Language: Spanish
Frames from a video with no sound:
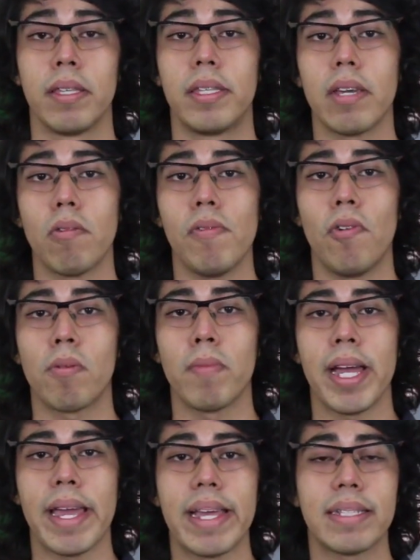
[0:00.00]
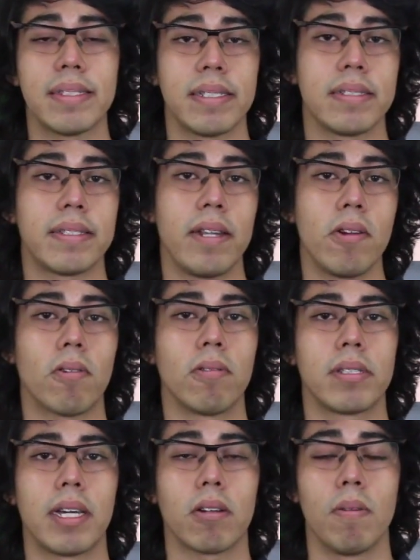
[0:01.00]
De igual forma, es necesario
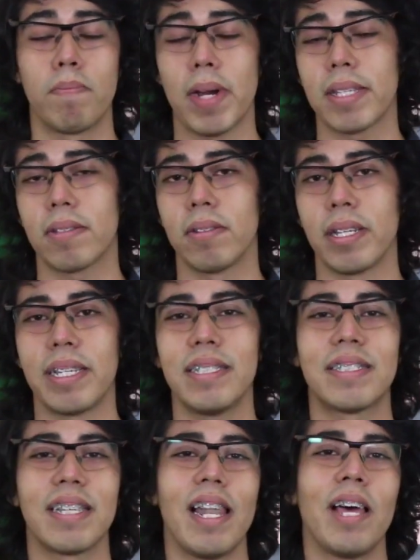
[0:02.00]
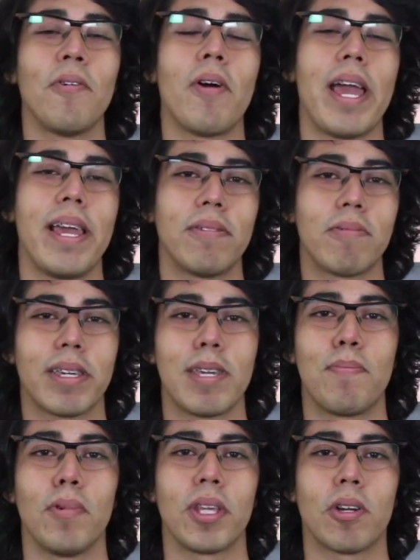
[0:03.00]
contar con Python instalado en tu
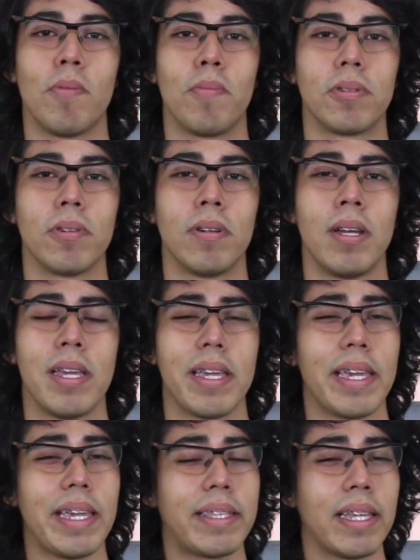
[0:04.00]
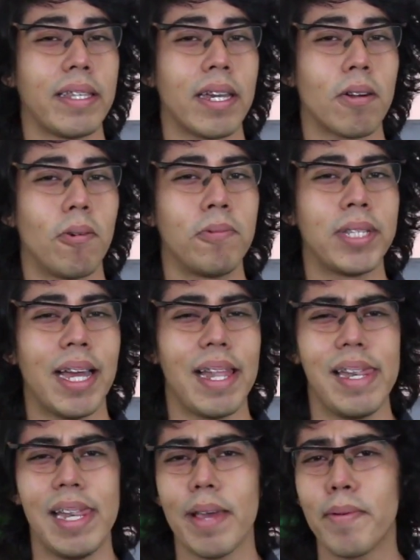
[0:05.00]
equipo de cómputo y tener una
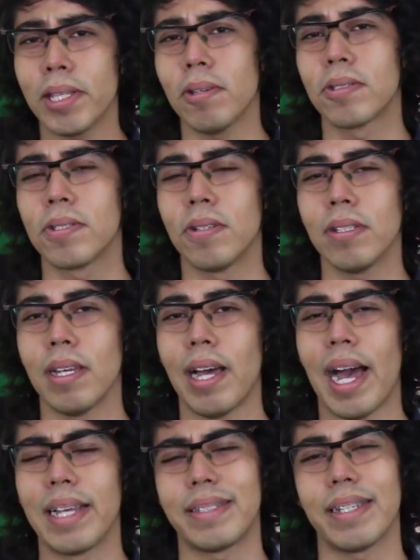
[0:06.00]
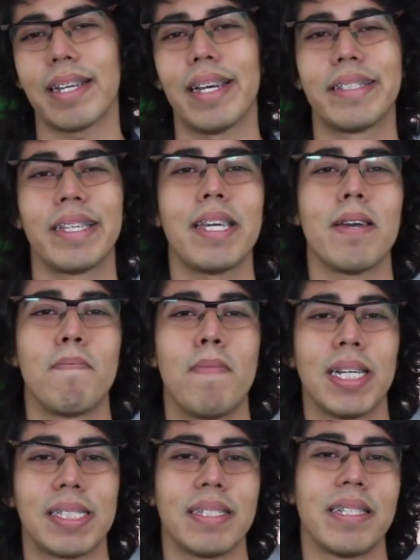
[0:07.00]
leve noción acerca de
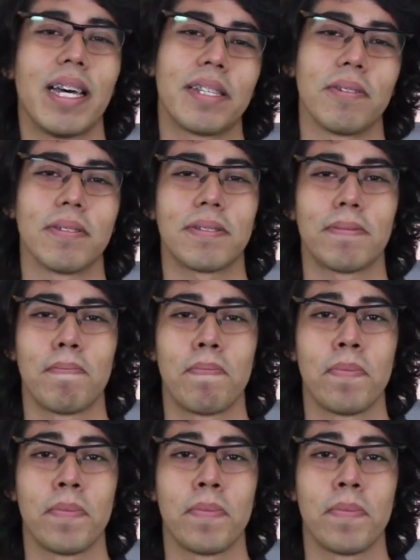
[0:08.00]
base de datos.